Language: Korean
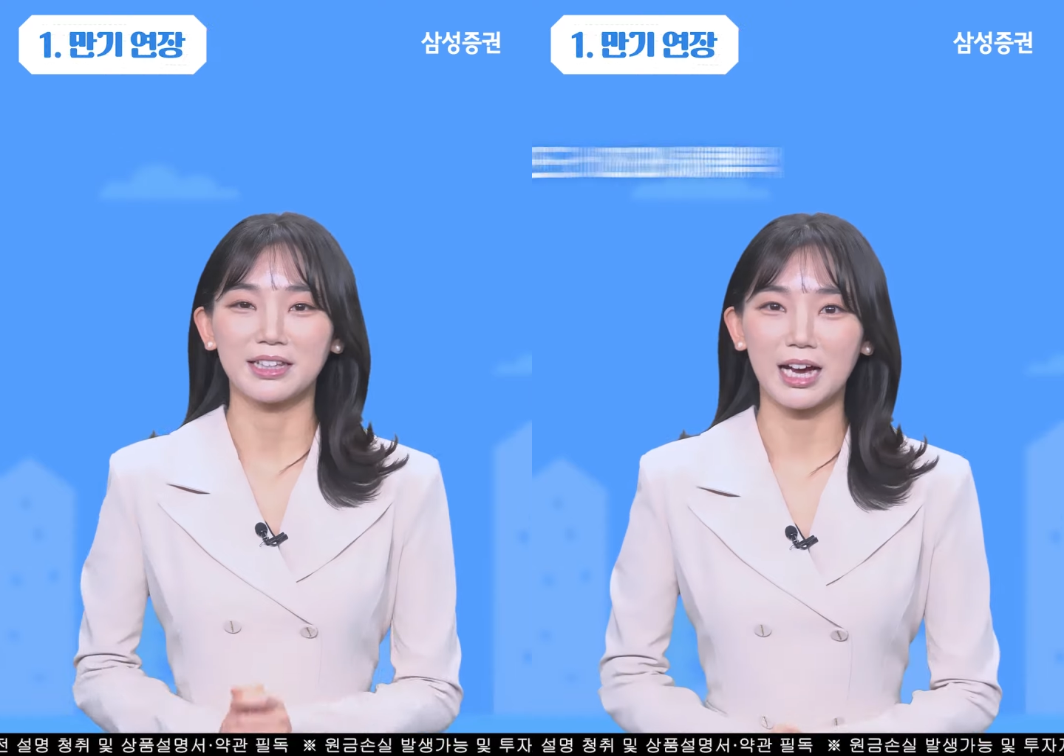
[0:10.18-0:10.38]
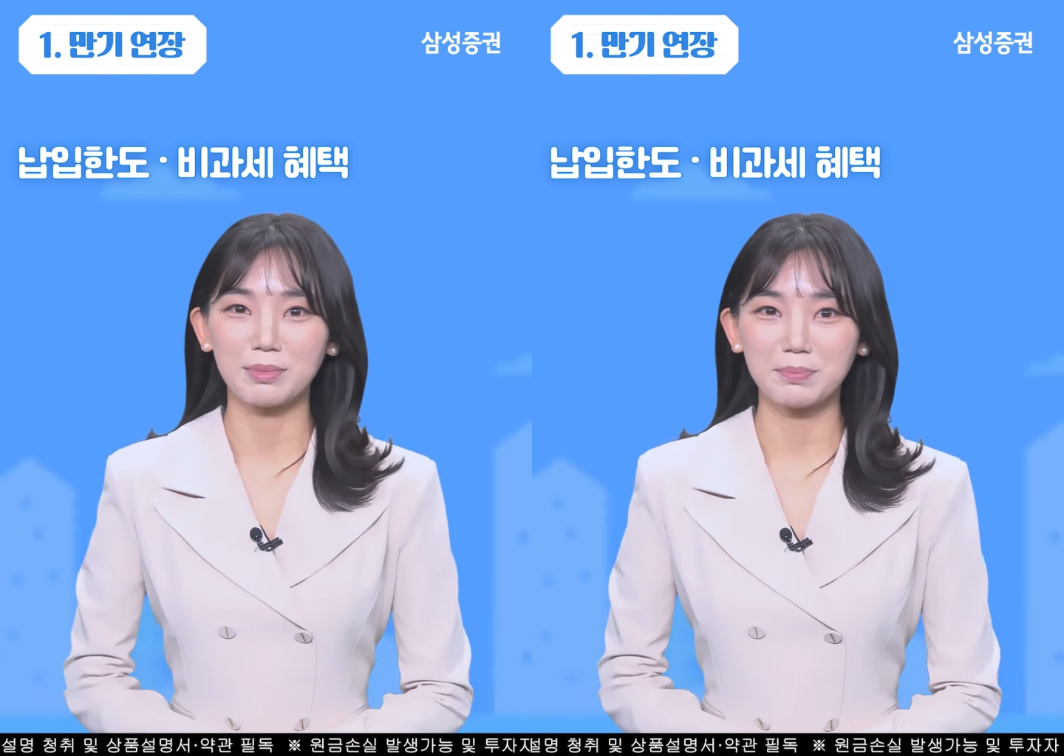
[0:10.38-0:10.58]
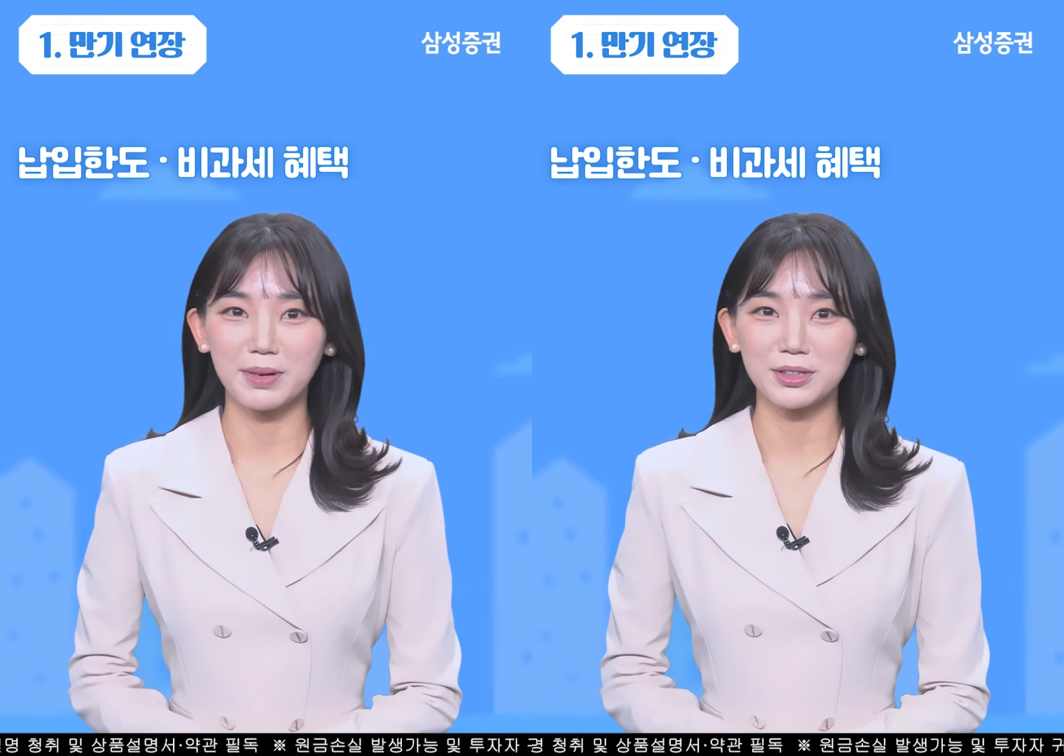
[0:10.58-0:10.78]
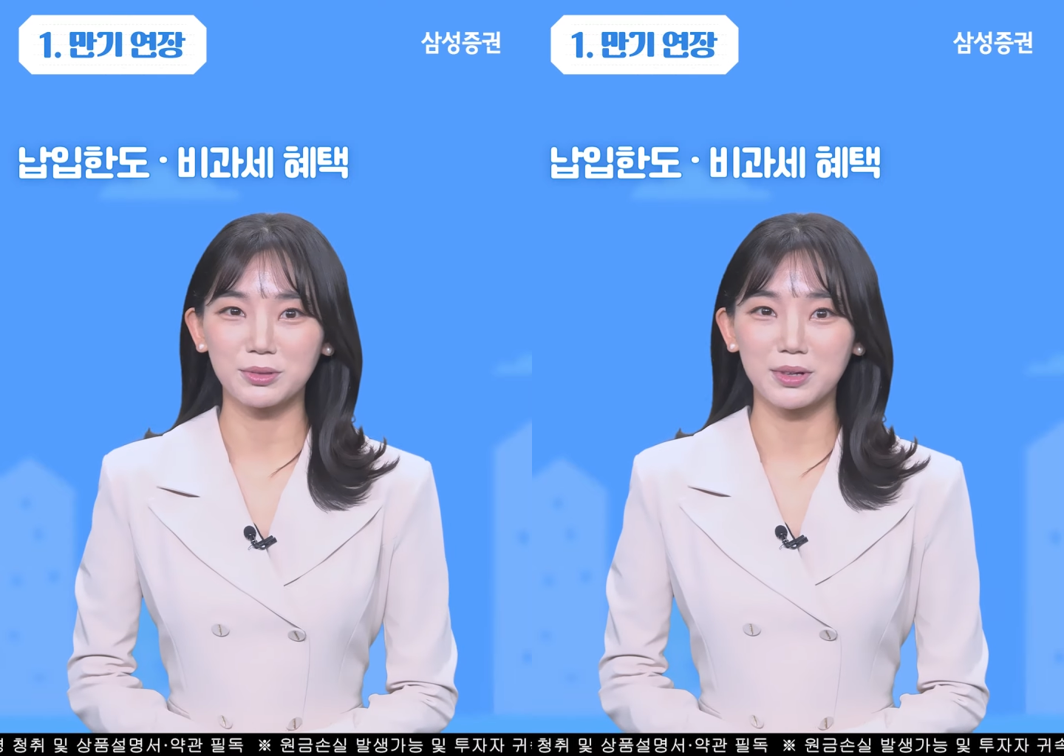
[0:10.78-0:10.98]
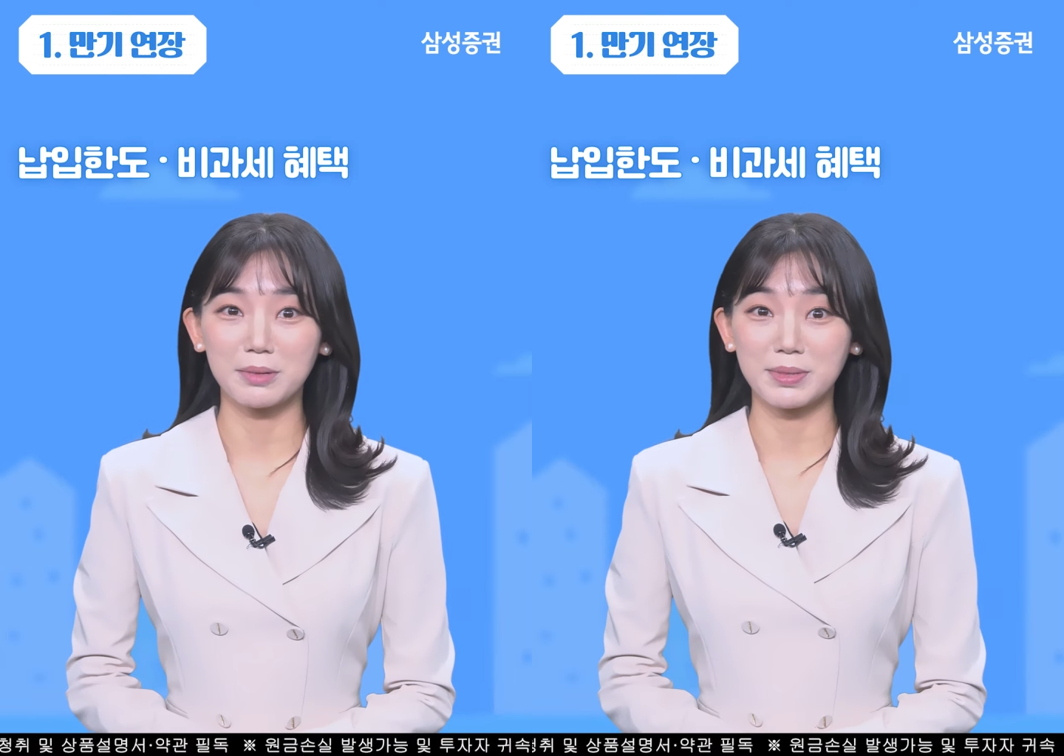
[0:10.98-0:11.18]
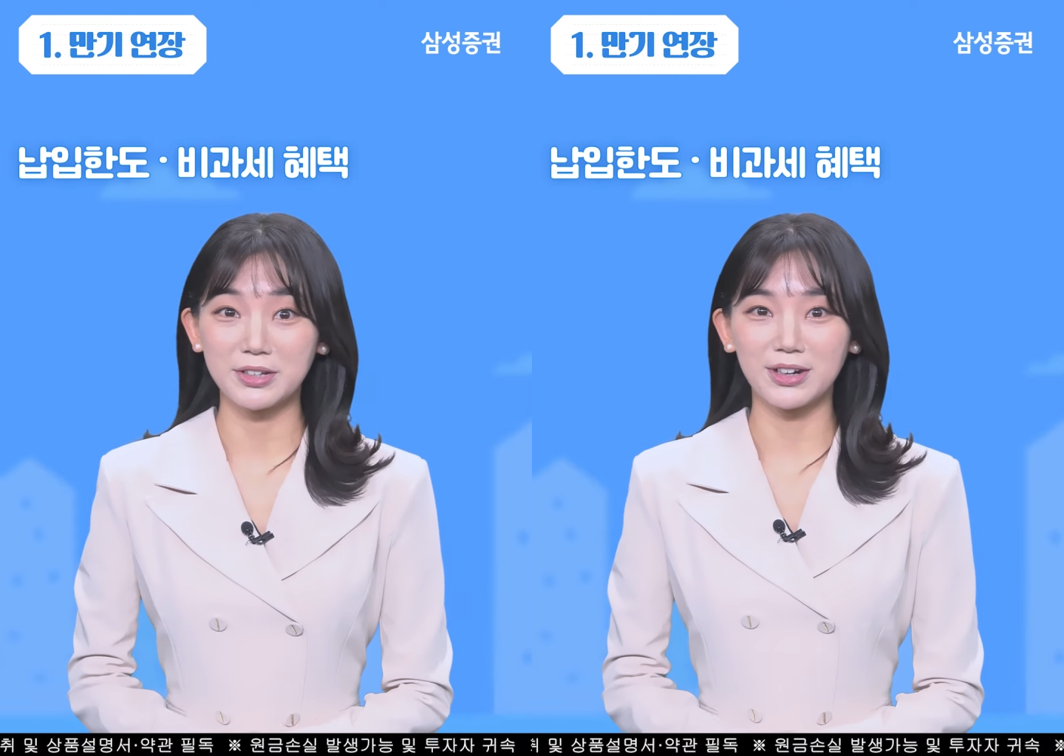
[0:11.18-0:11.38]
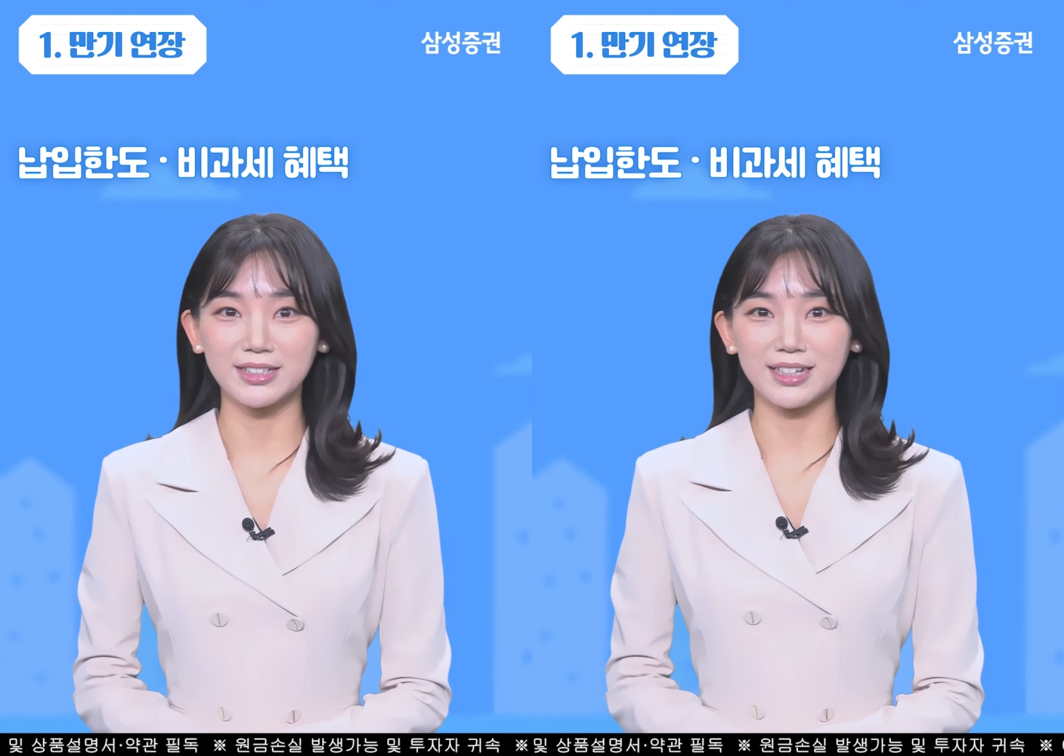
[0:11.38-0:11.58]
납입한도와 비과세